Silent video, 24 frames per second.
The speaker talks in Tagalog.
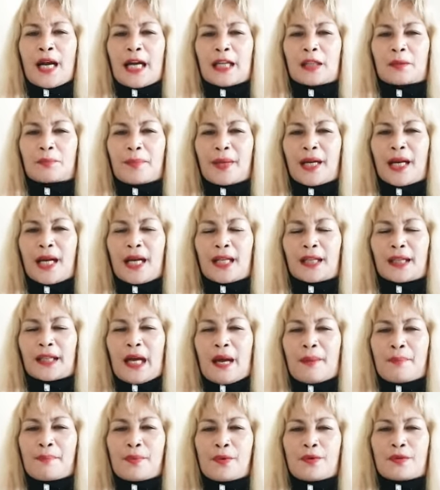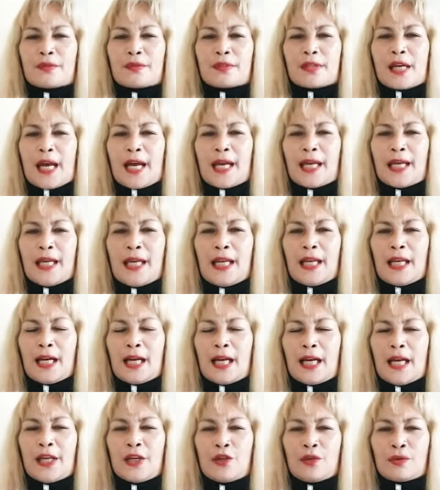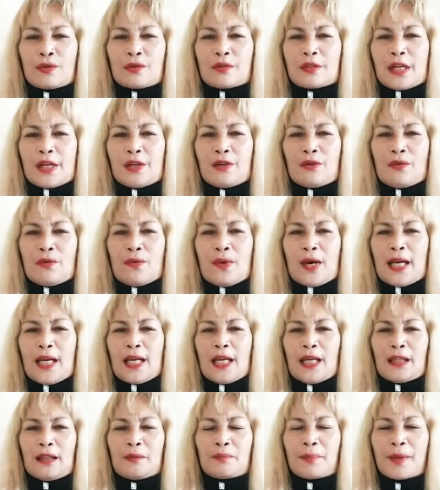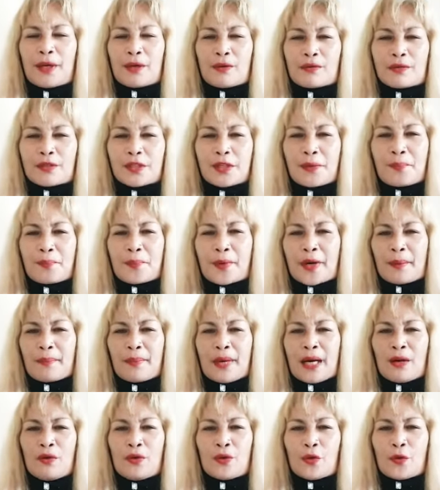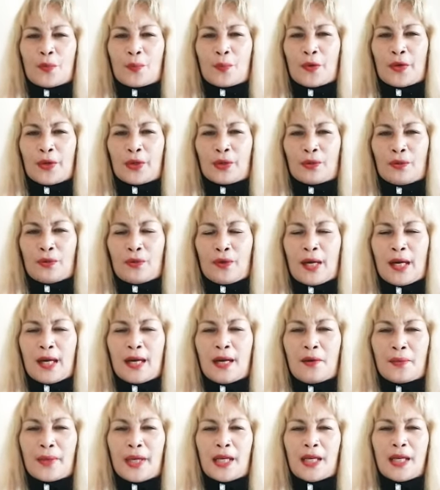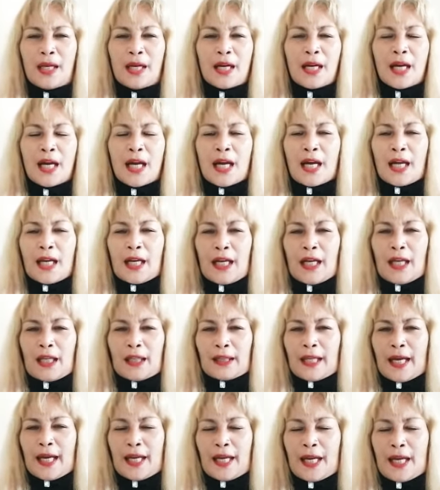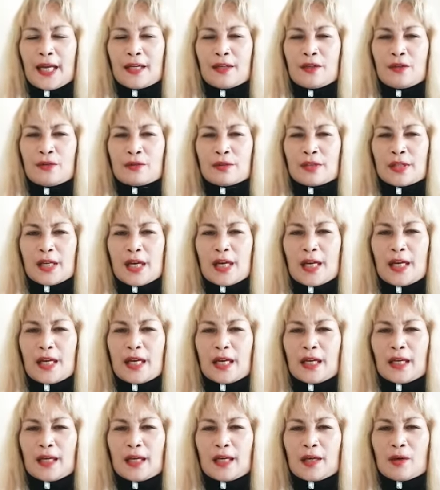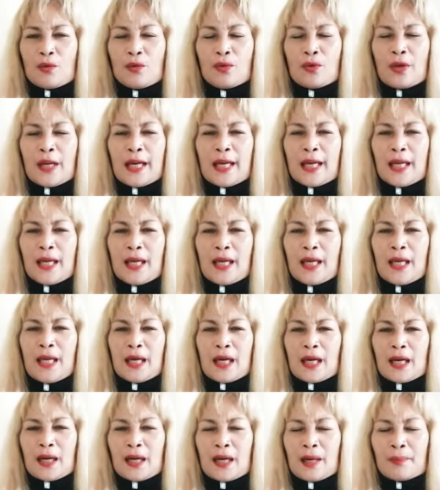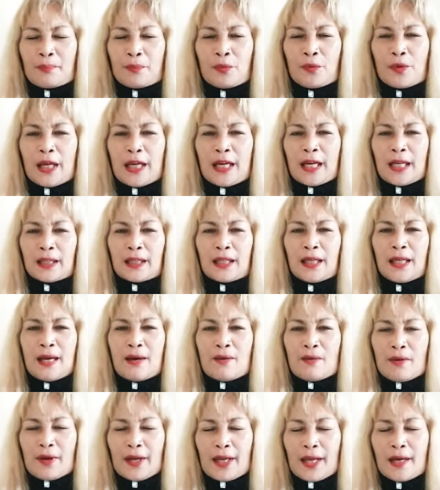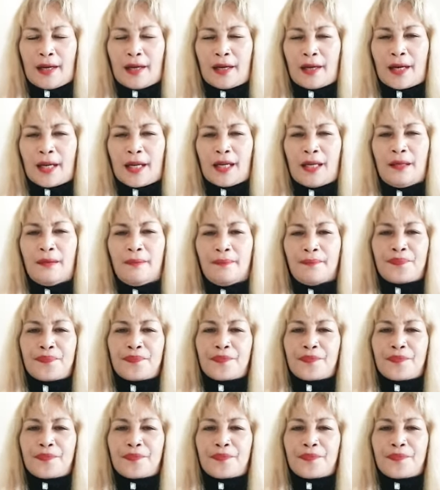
At pagkatapos ay ilagay nyo sa inyong wallet. Pero siyempre bago nyo po ito gagawin, tahian nyo siya ng kulay uh, pula na tila o kaya green,